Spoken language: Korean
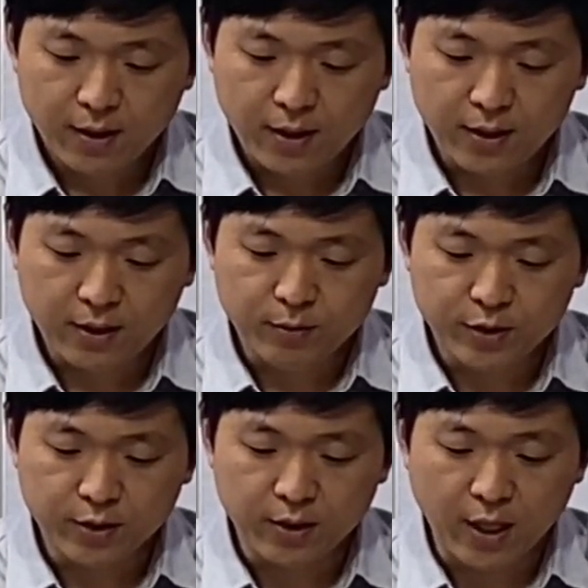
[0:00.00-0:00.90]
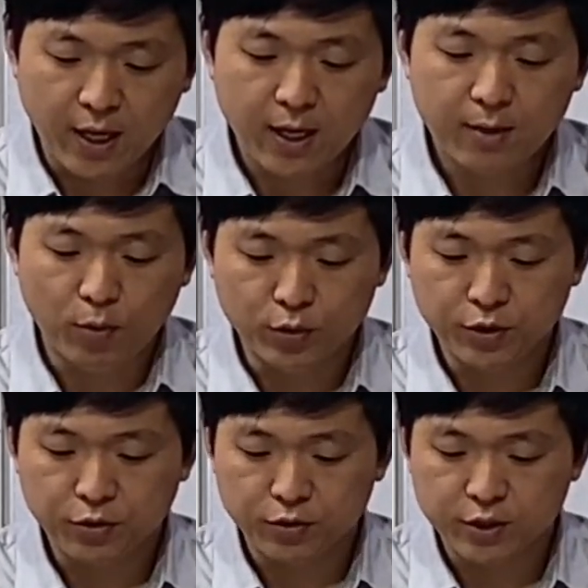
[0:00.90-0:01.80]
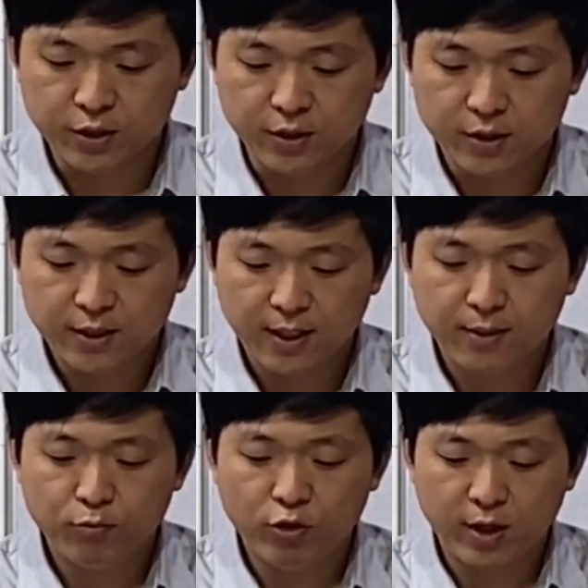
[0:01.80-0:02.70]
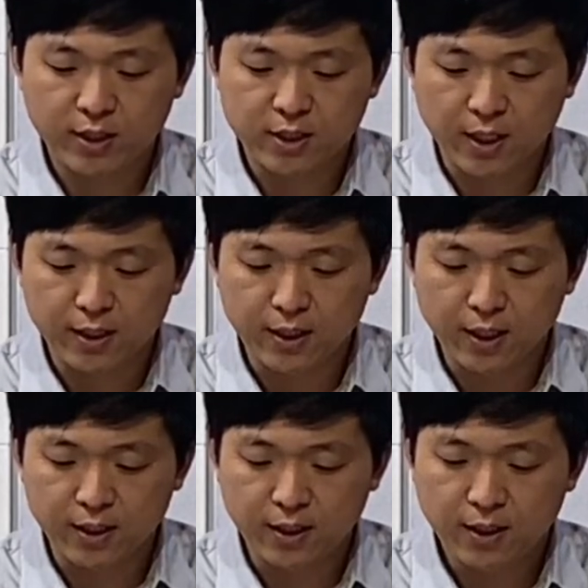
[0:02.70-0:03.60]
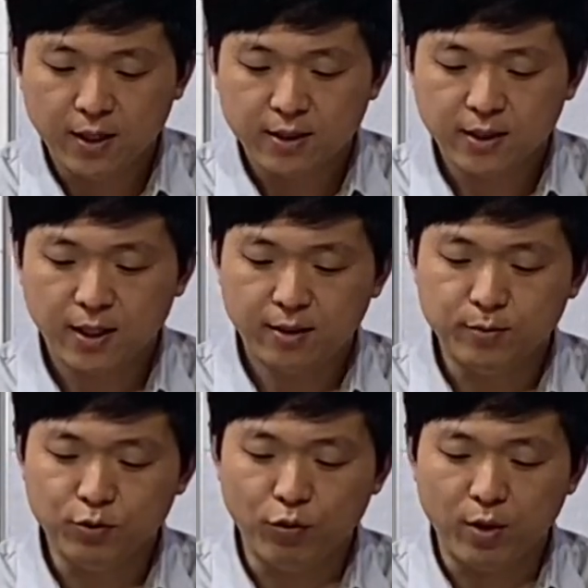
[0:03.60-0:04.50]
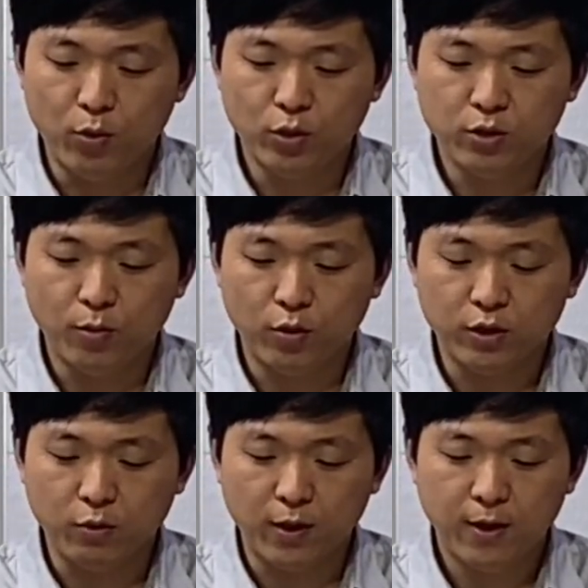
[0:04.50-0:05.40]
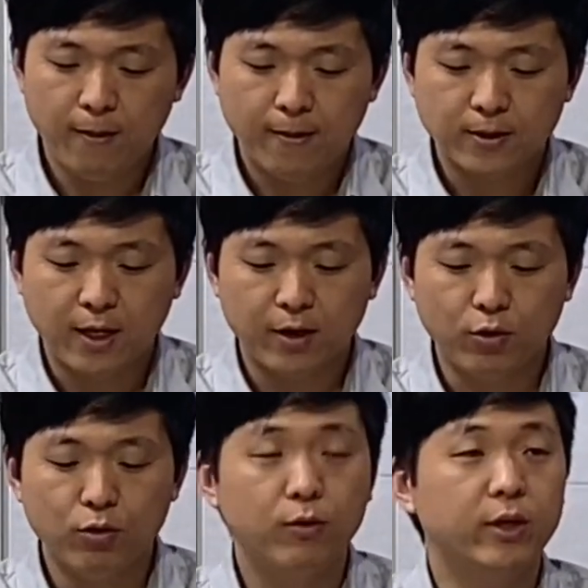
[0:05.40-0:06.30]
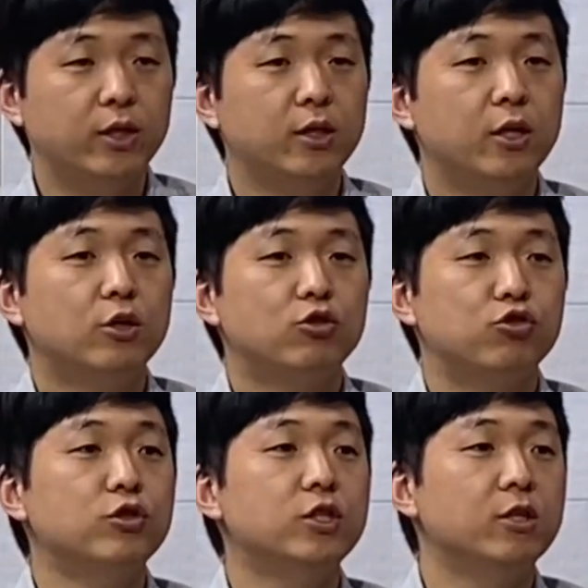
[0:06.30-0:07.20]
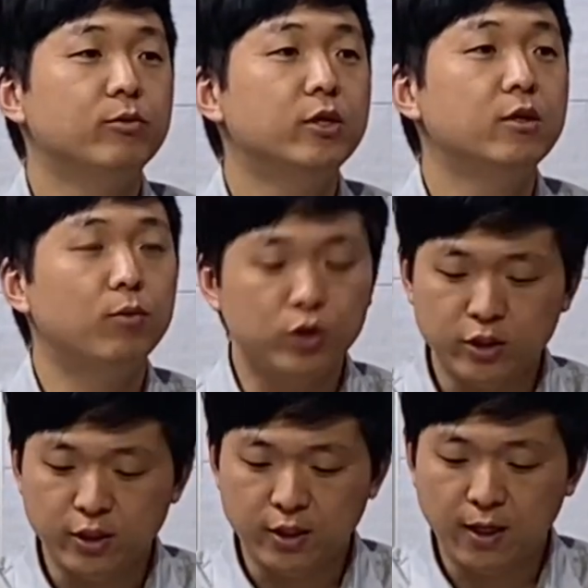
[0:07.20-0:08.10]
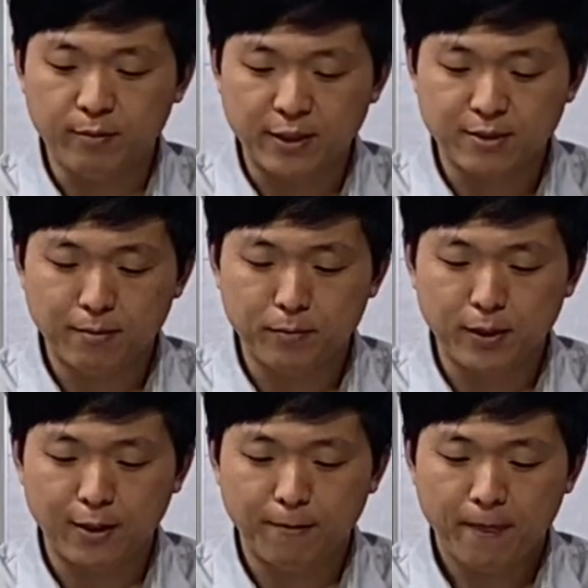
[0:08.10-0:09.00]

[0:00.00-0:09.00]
하나님은 내가 보는 것은 사람과 같지 아니하니 사람은 외모를 보거니와 나 여호와는 중심을 보시느니라 말씀합니다.